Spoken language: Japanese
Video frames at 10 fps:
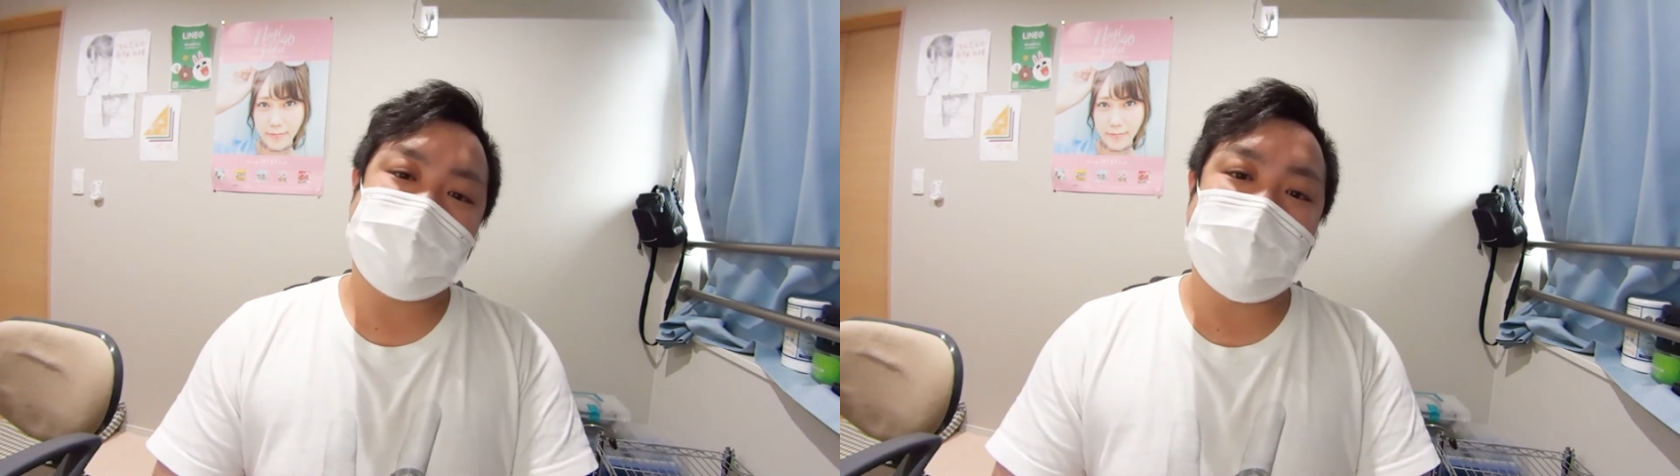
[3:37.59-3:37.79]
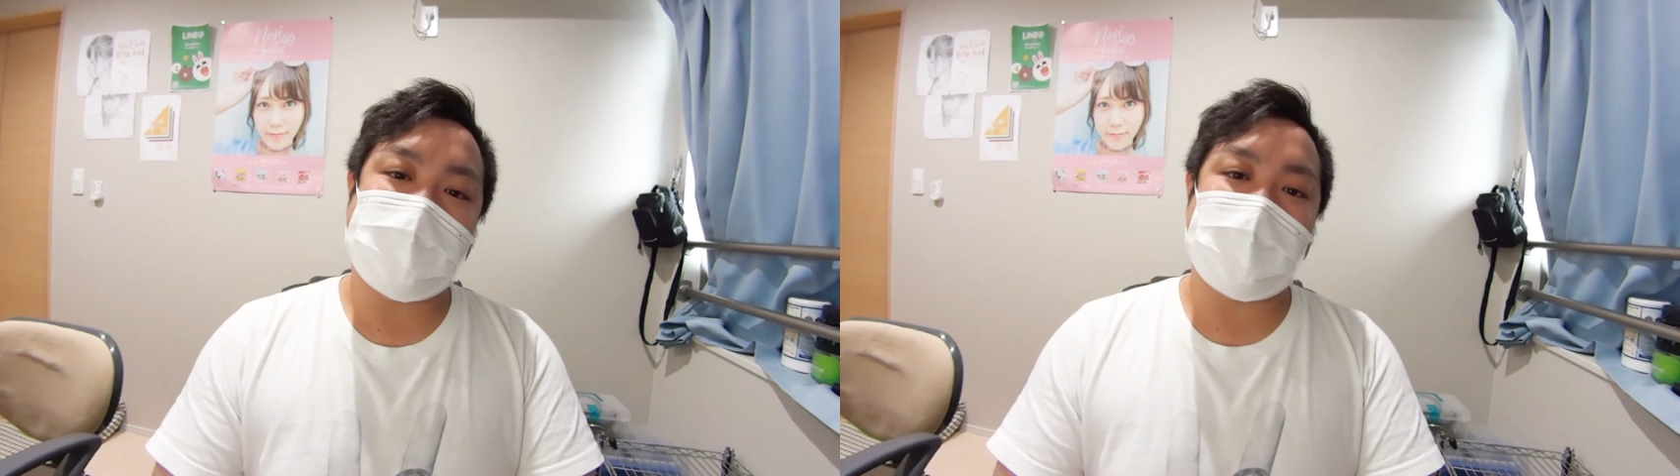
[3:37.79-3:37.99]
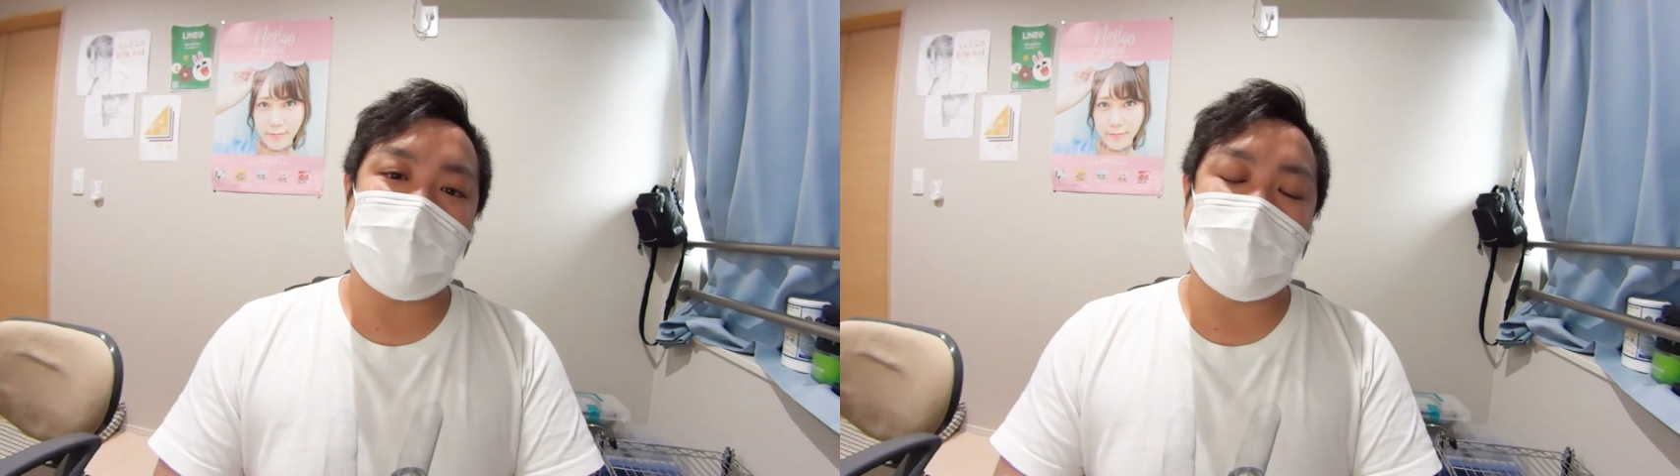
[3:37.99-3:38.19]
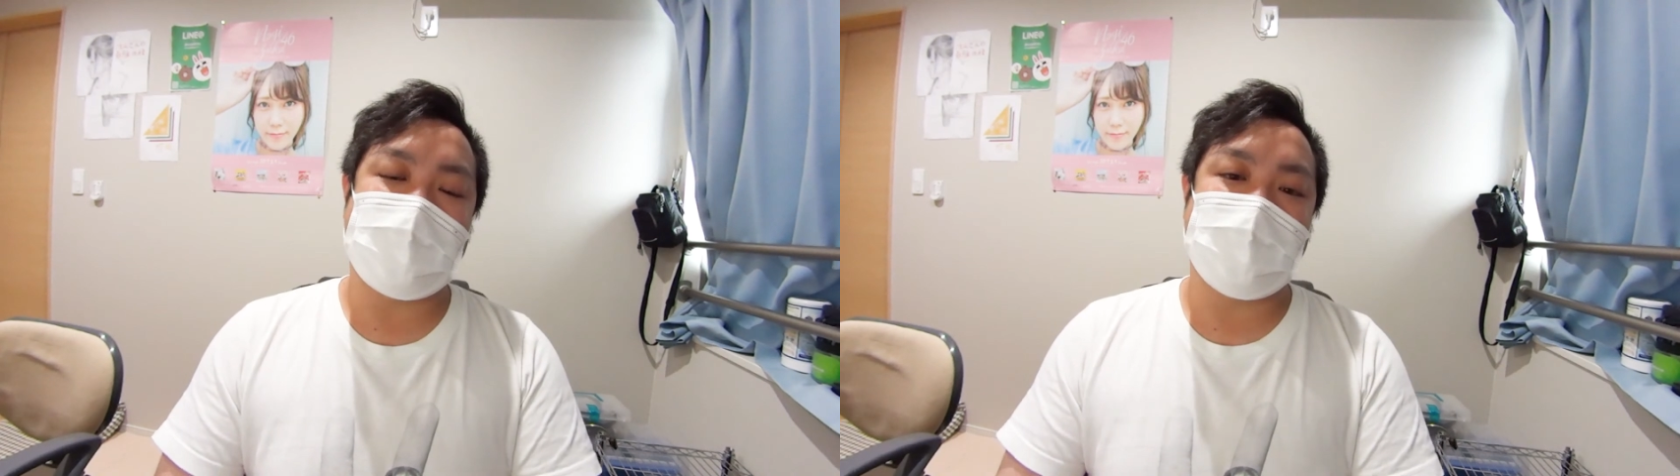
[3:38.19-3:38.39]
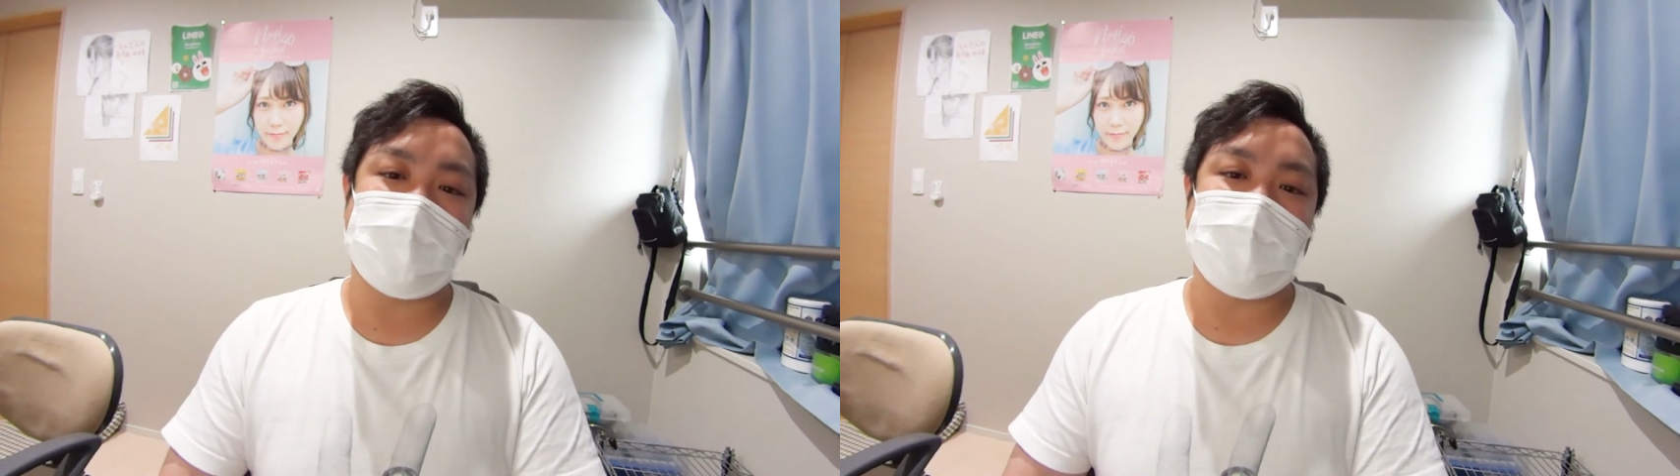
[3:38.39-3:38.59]
というわけで、今回は
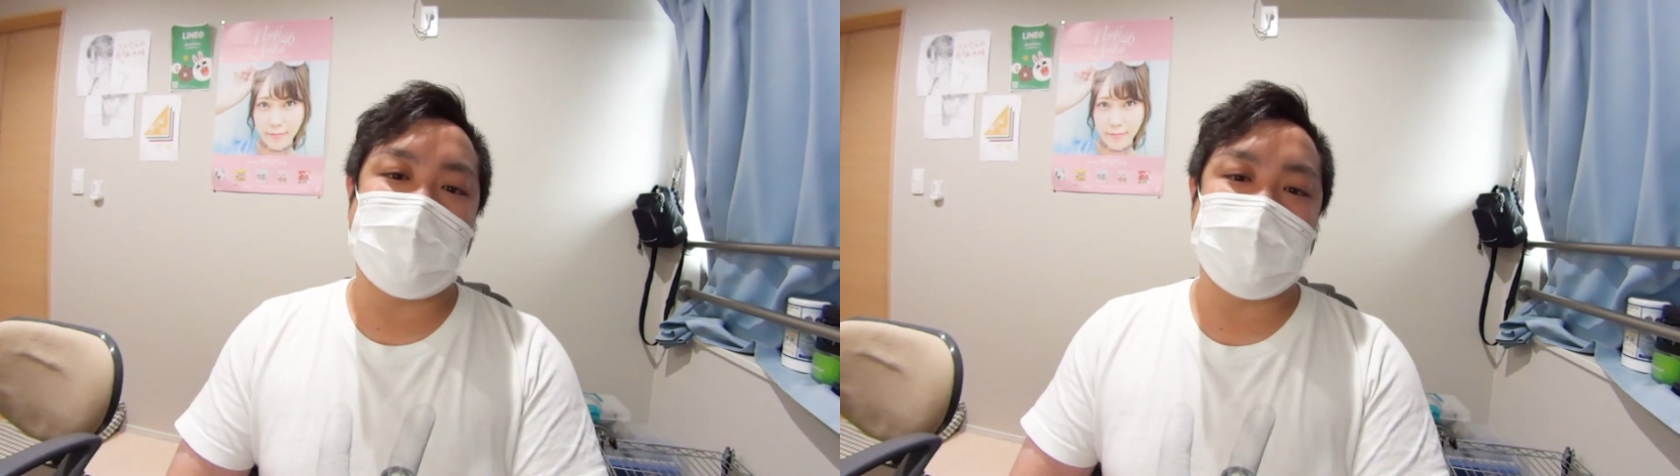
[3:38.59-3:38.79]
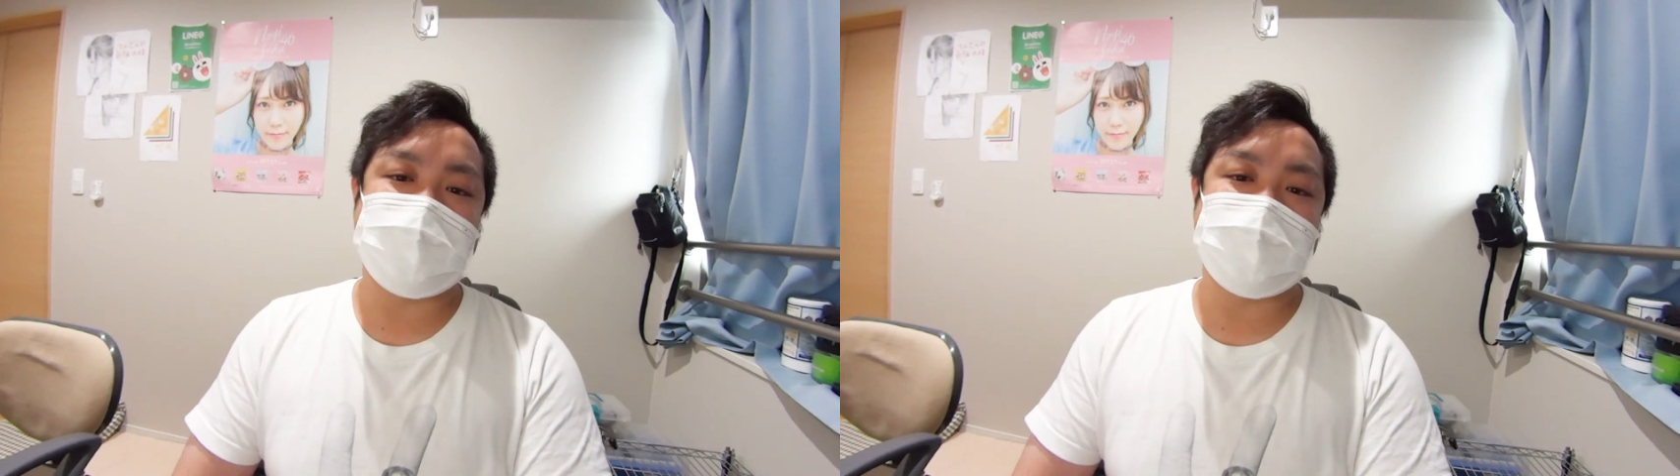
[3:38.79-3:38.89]
この辺で終わりにし